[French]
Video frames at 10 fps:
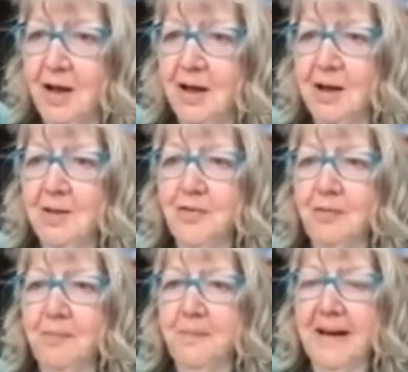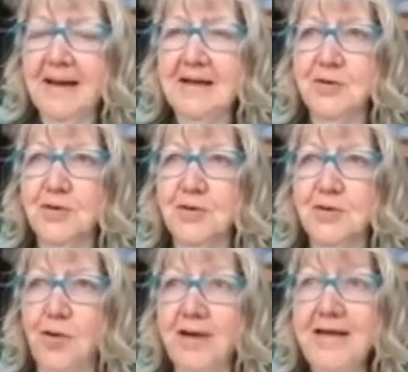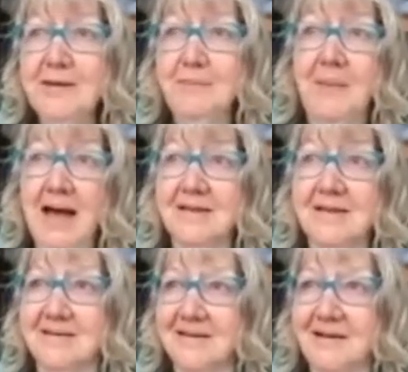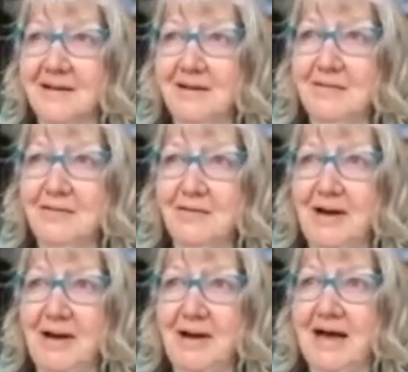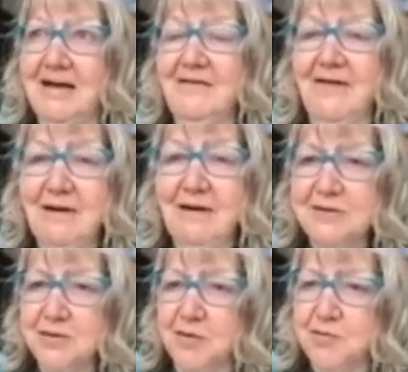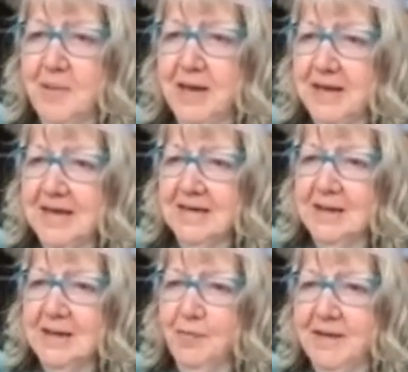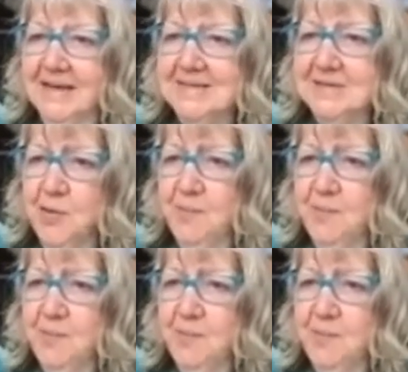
pour paraître au hit parade de l'évaluation numérique des publications.